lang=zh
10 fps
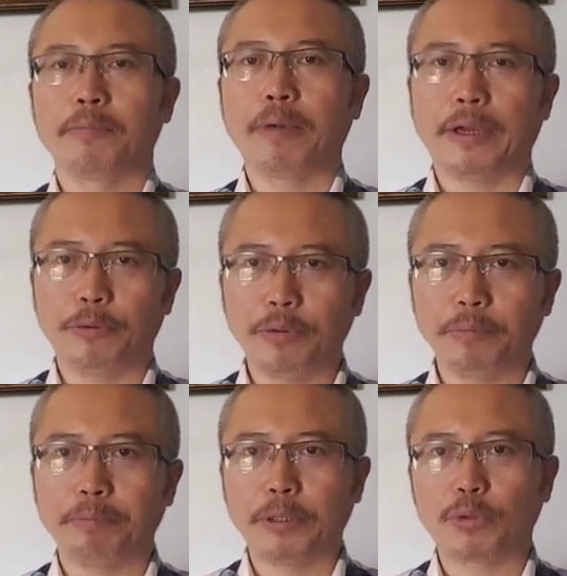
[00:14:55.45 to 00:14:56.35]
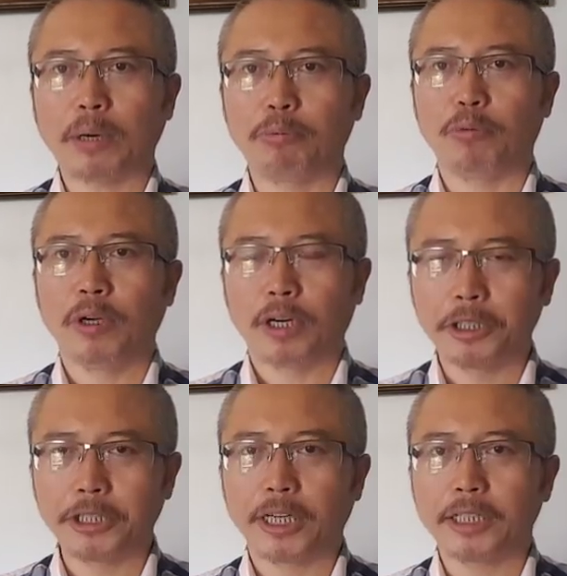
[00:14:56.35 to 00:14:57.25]
免于被抓捕，
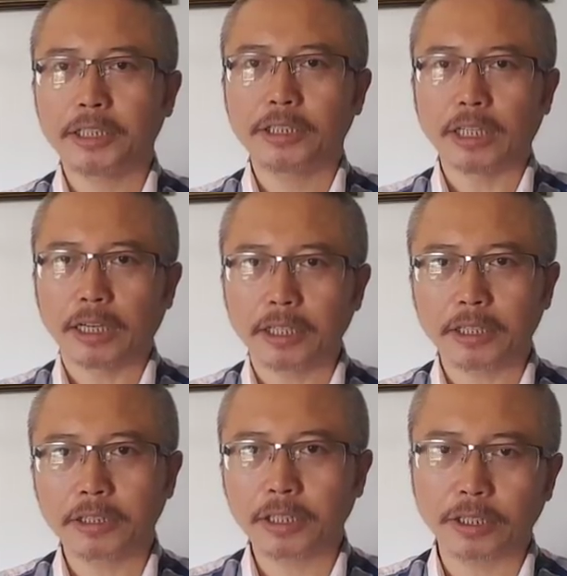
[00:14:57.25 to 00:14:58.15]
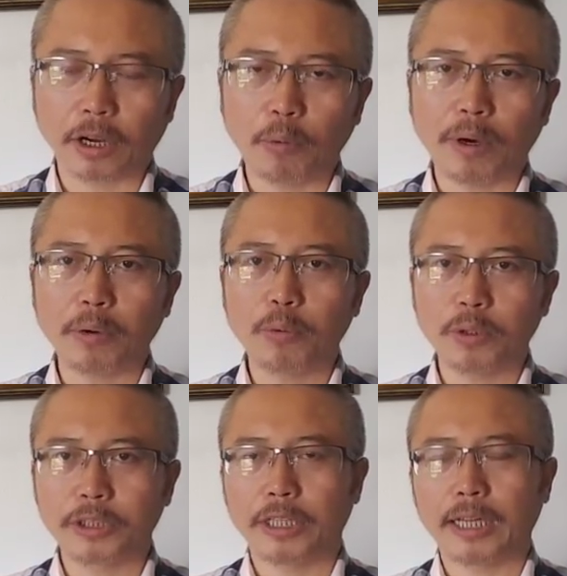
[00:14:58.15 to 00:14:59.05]
而且呢，在整个的这个逃亡
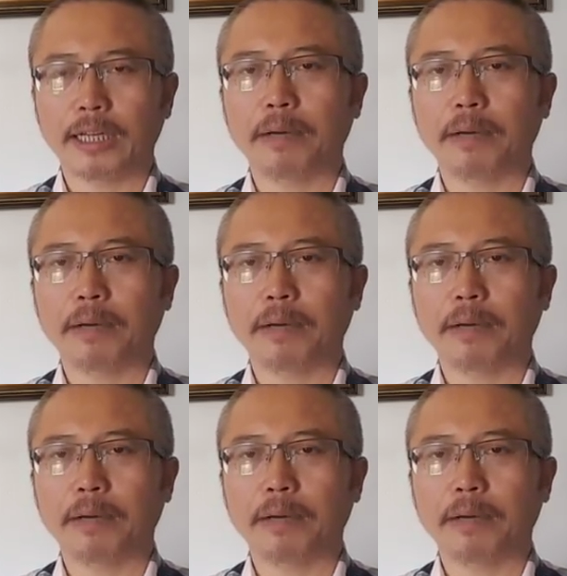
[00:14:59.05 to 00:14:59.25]
过程呢，